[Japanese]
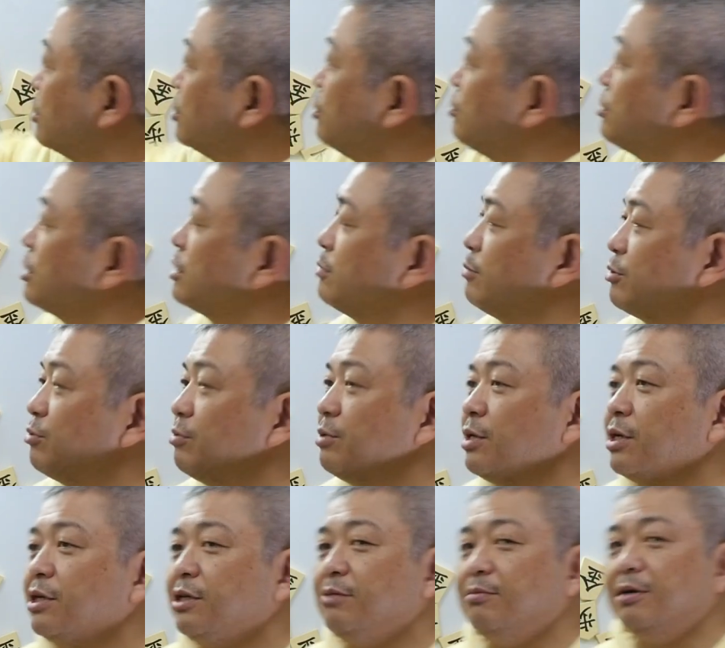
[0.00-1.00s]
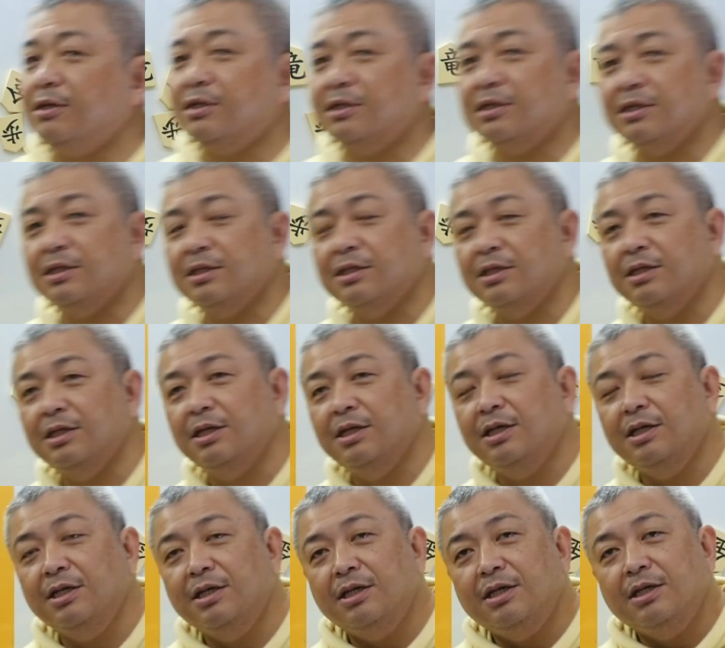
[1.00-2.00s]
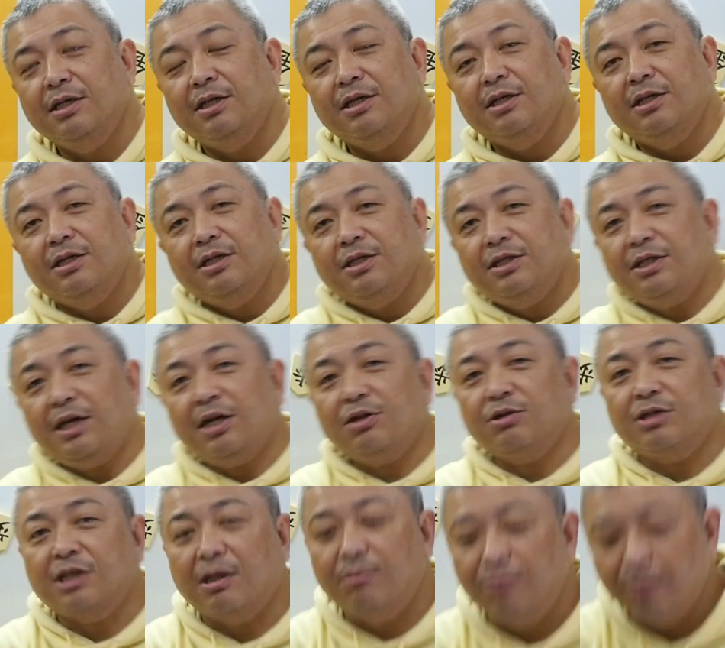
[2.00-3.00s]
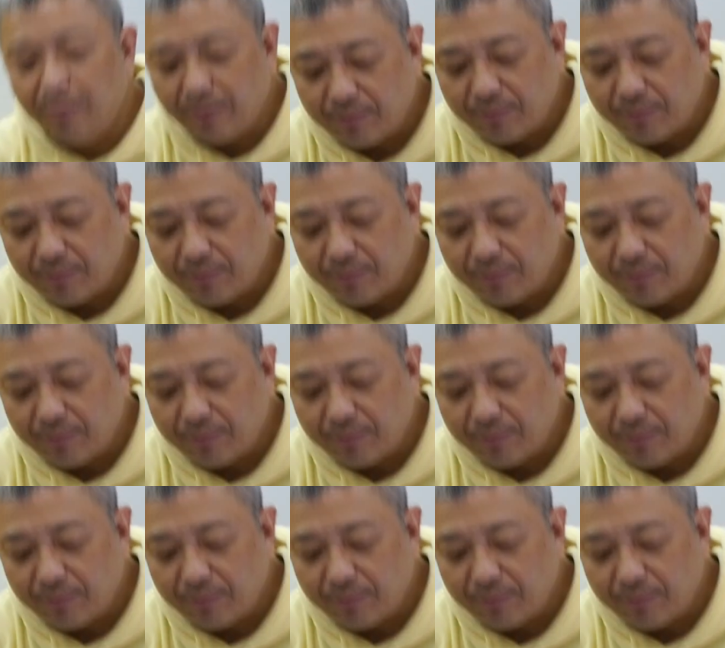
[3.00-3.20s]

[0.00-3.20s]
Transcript: 9手詰めとなります。じゃあ、えっと、3問目